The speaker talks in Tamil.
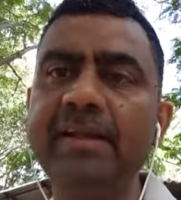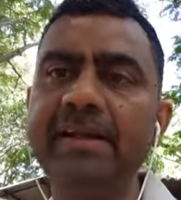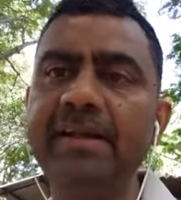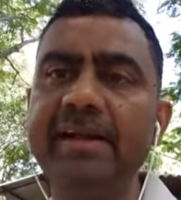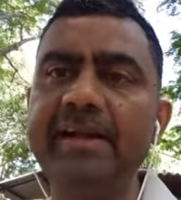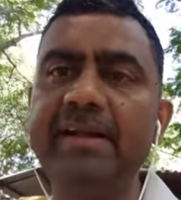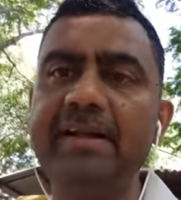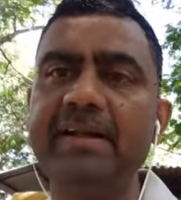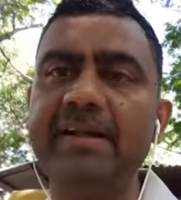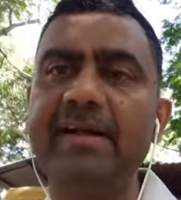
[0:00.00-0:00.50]

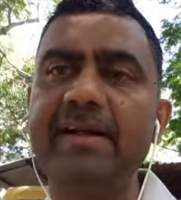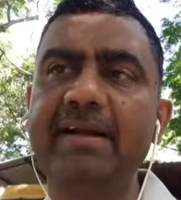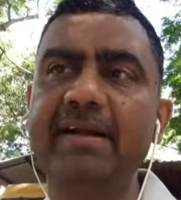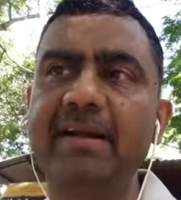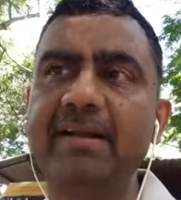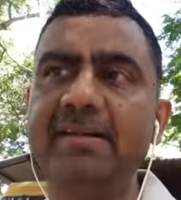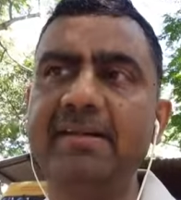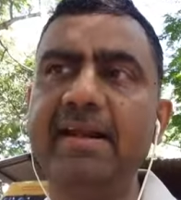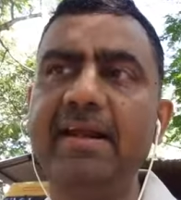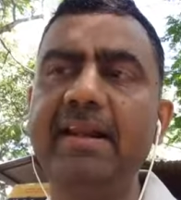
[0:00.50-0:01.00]
இன்டர்நெட்டில்
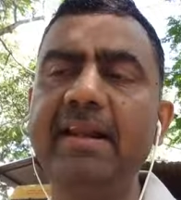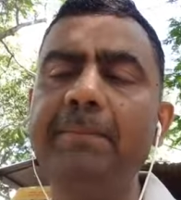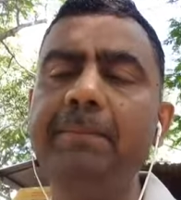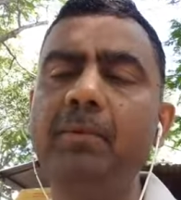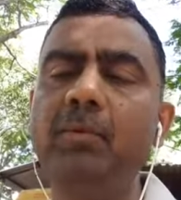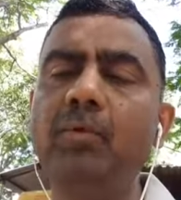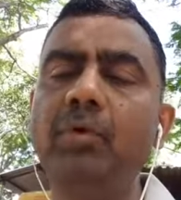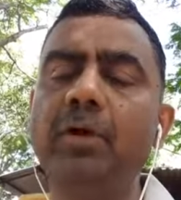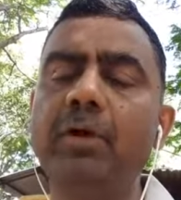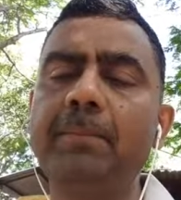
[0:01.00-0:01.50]
நடக்கிறதுனால
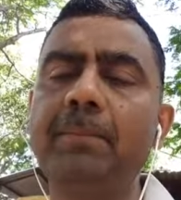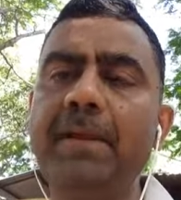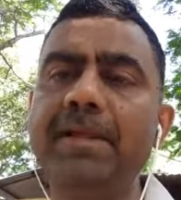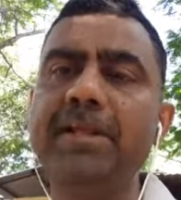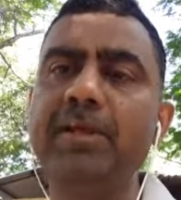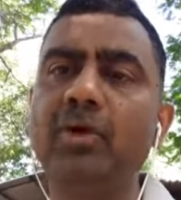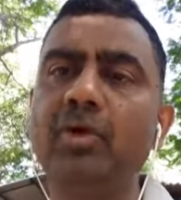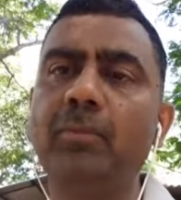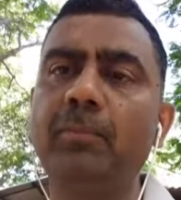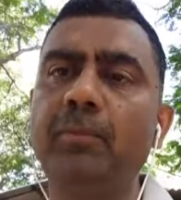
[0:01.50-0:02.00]
இப்போ உங்களுக்கு
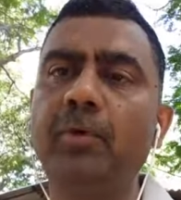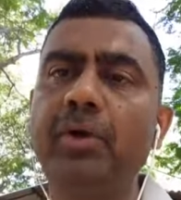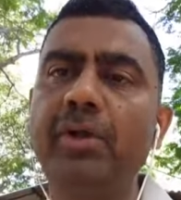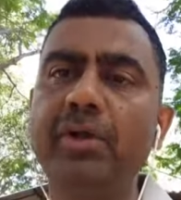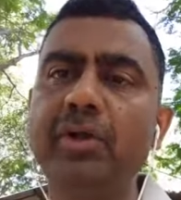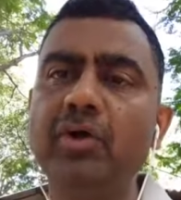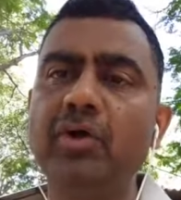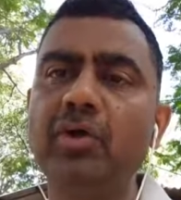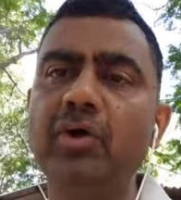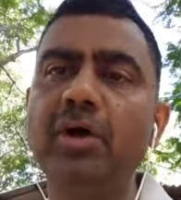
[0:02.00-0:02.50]
பையனோ
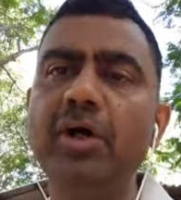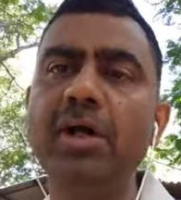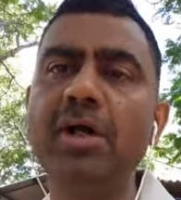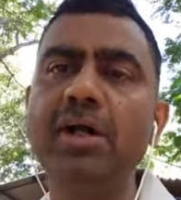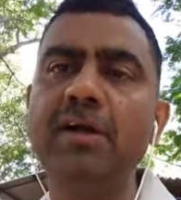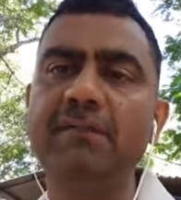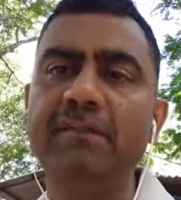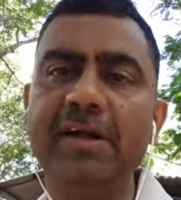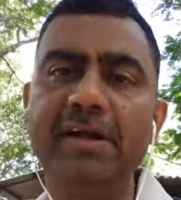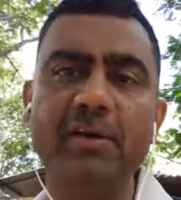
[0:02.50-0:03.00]
பிள்ளையோ
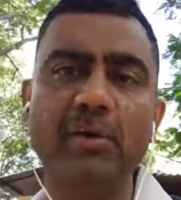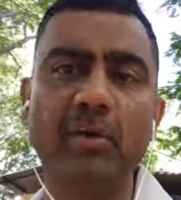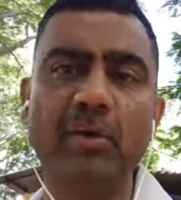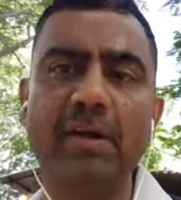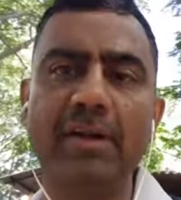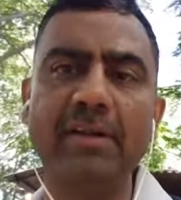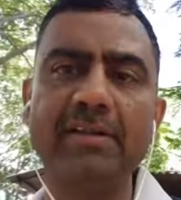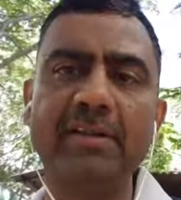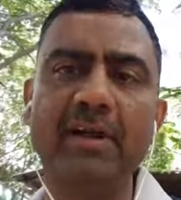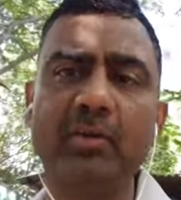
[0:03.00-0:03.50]

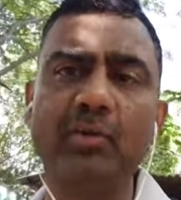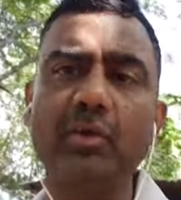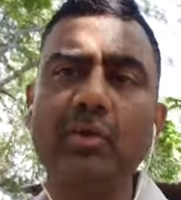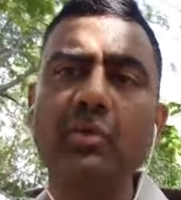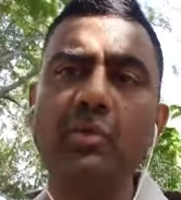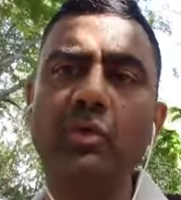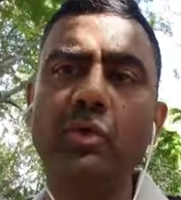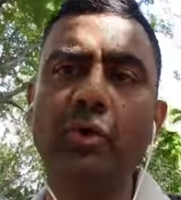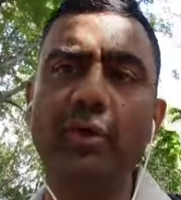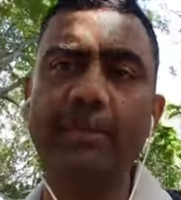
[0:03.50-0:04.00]
வெளியூரில் இருந்தால் கூட
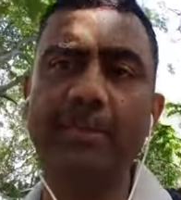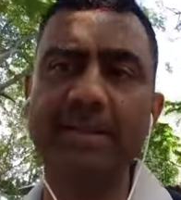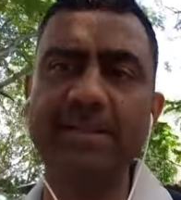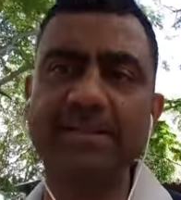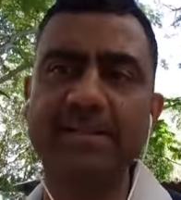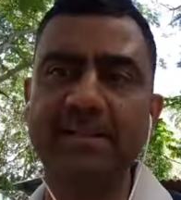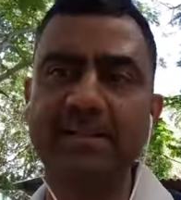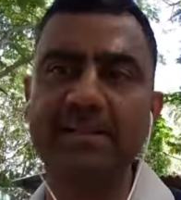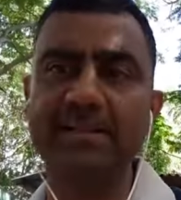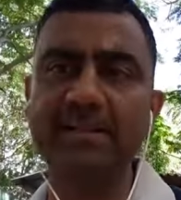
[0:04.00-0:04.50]
உங்களோட
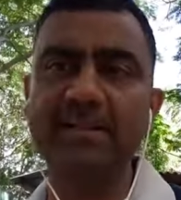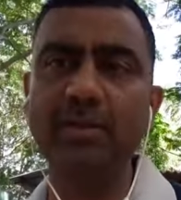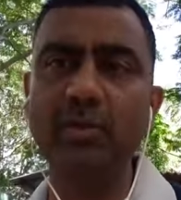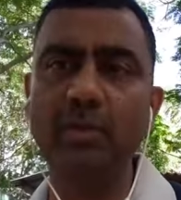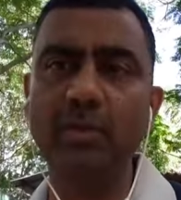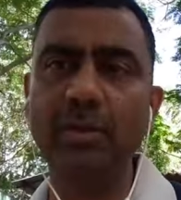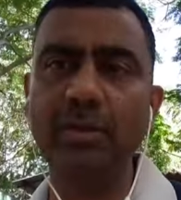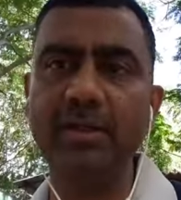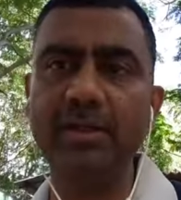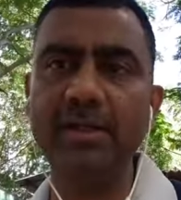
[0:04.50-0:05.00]
பேசுகிறதுக்கு
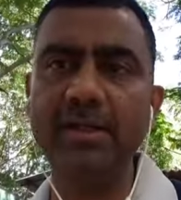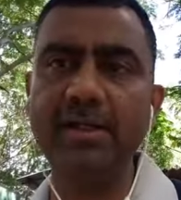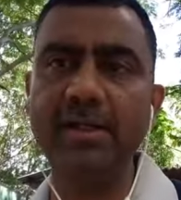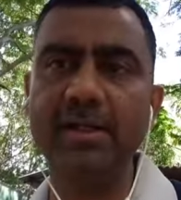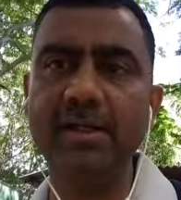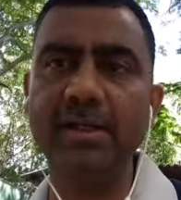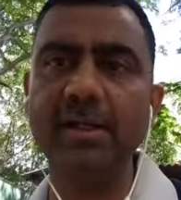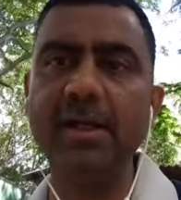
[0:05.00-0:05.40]
உங்களுக்கு